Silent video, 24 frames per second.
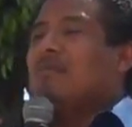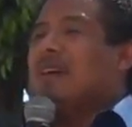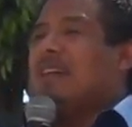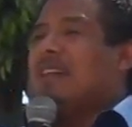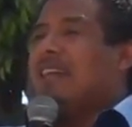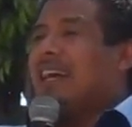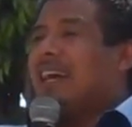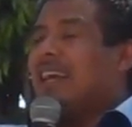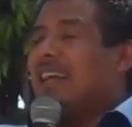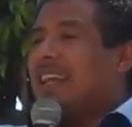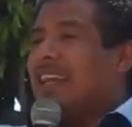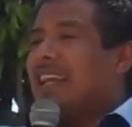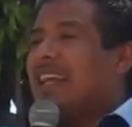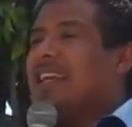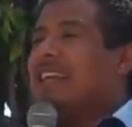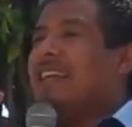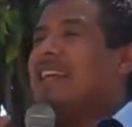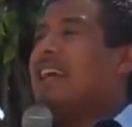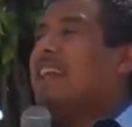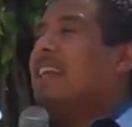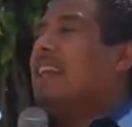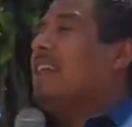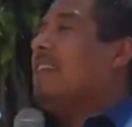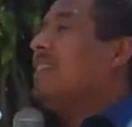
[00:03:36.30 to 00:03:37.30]
¿verdad que la
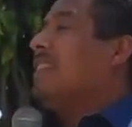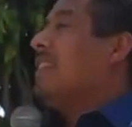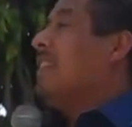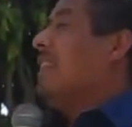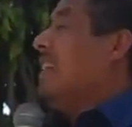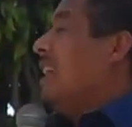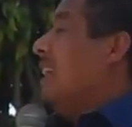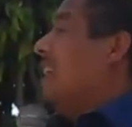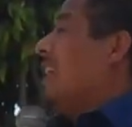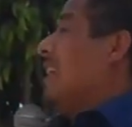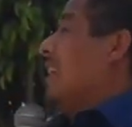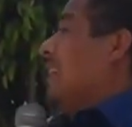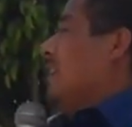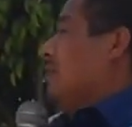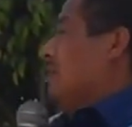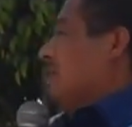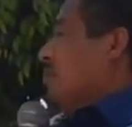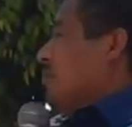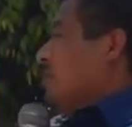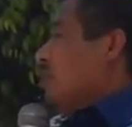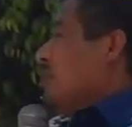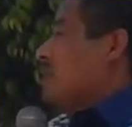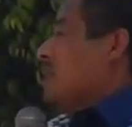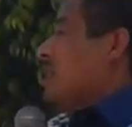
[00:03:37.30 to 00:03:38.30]
higiene tiene
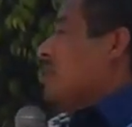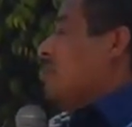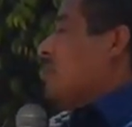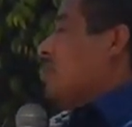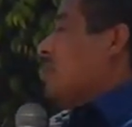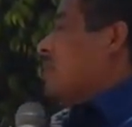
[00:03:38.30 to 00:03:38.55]
mucha